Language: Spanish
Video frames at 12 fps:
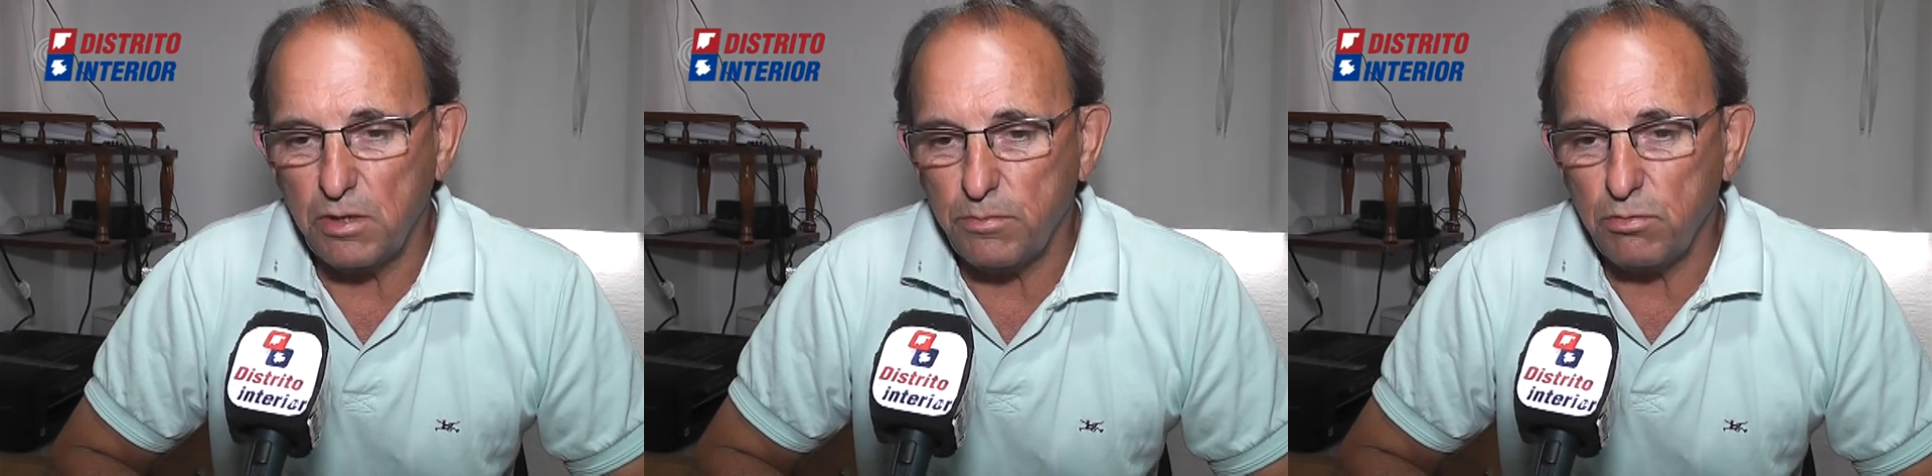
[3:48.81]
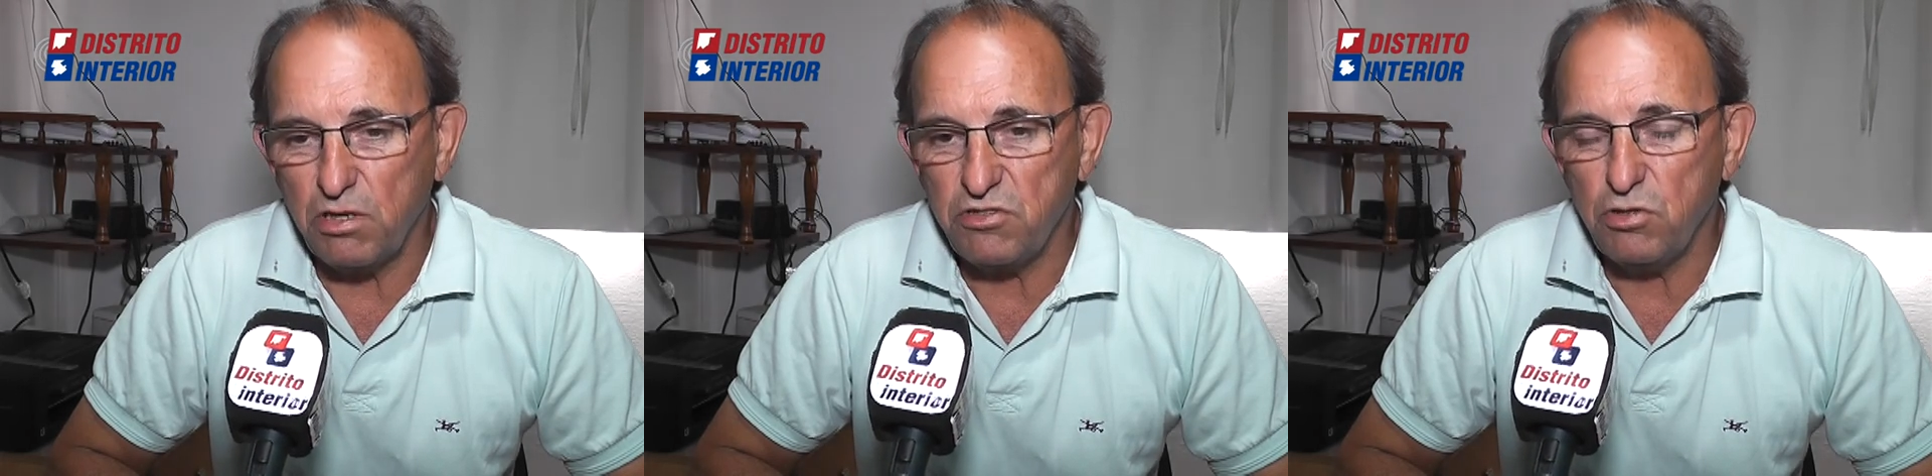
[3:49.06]
la
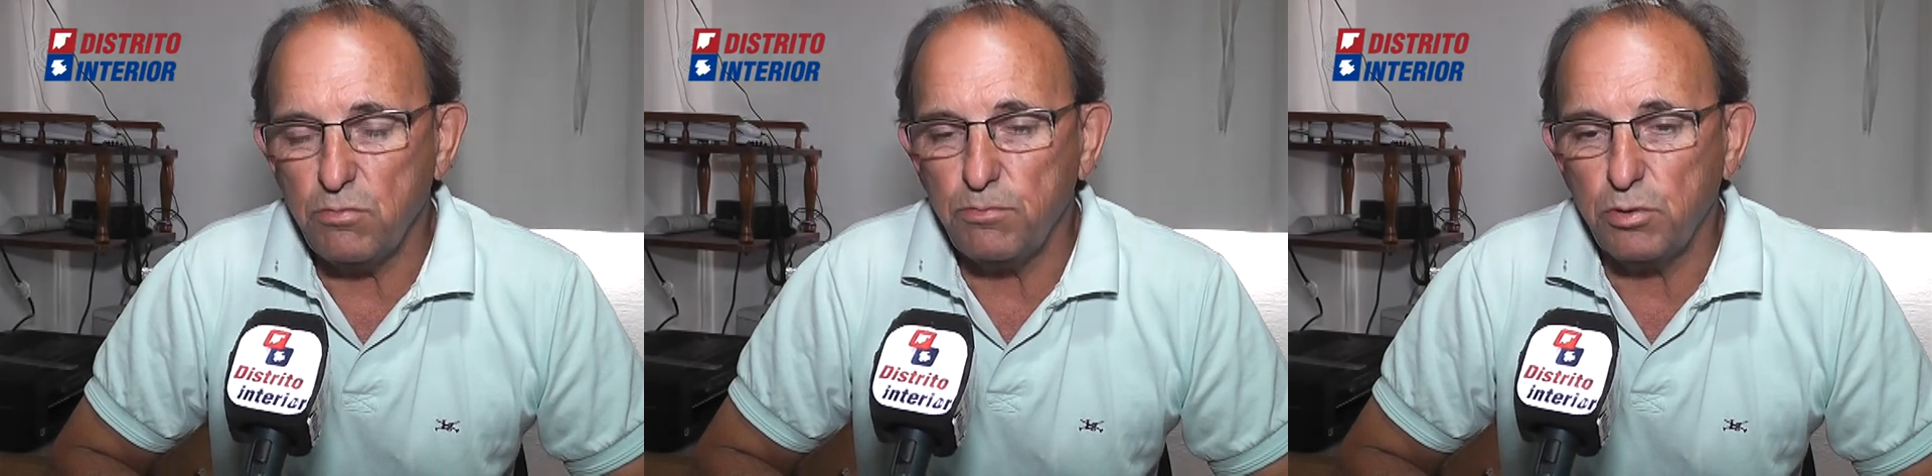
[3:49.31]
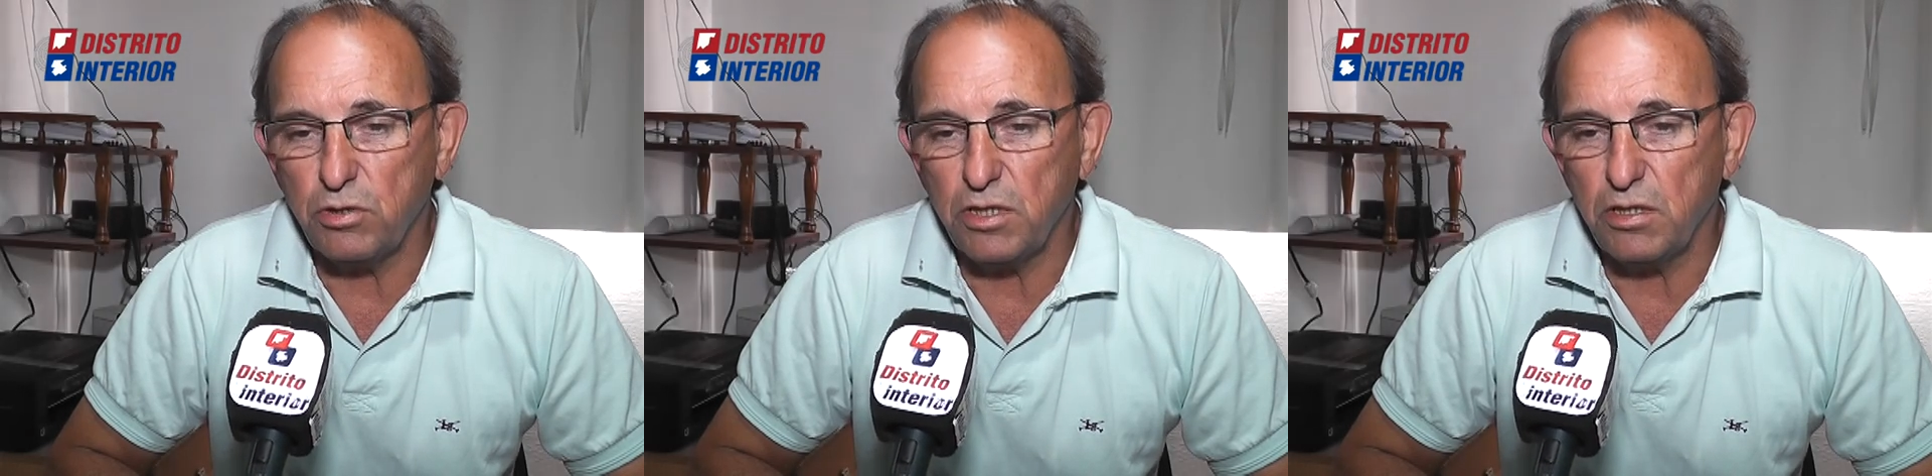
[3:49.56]

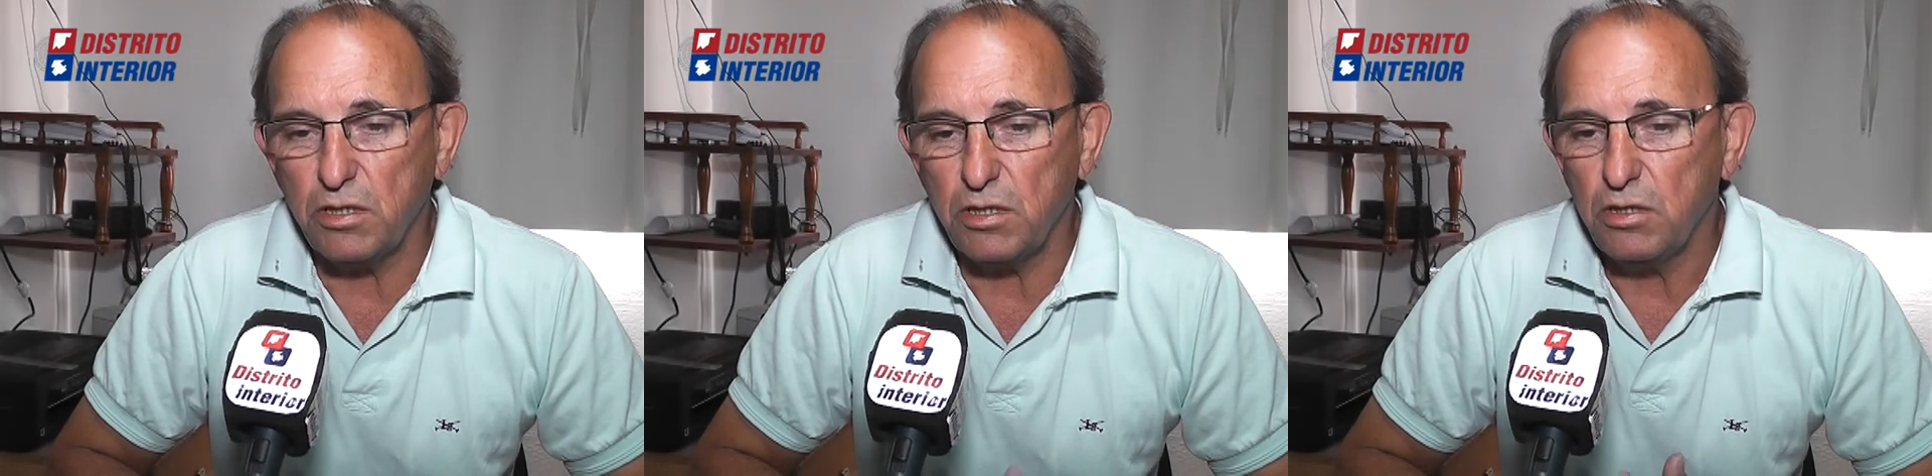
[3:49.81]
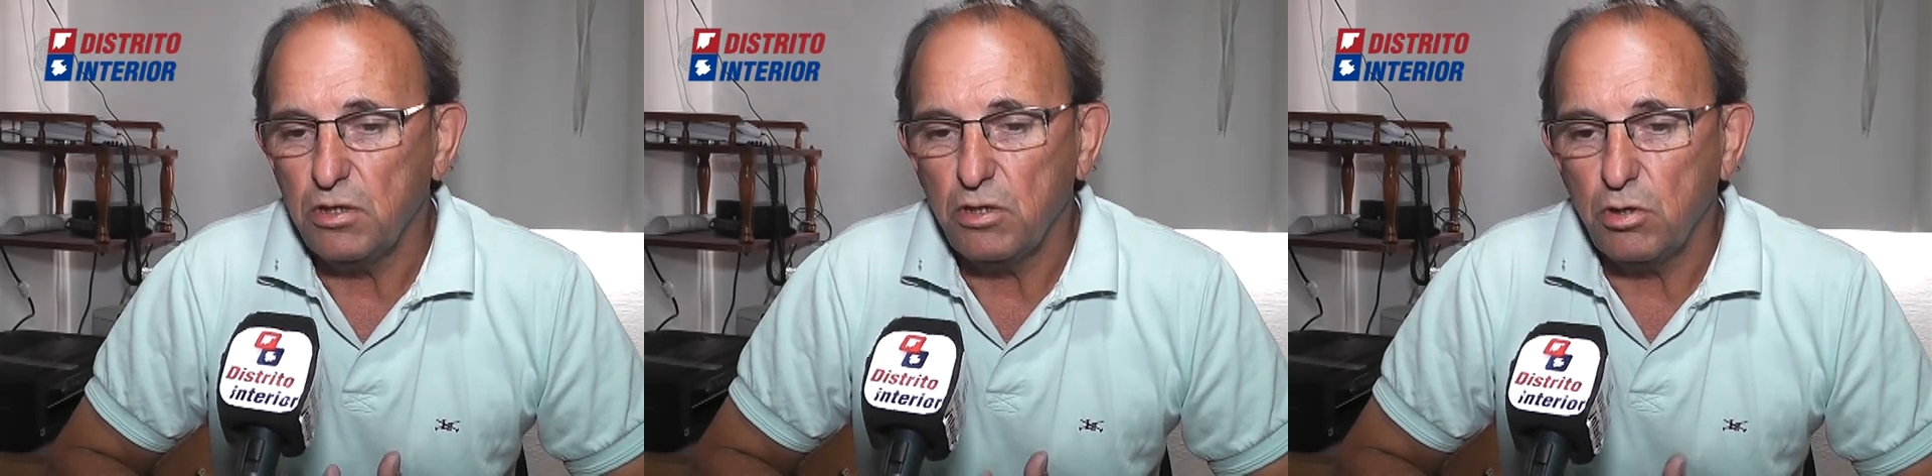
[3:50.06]
población, porque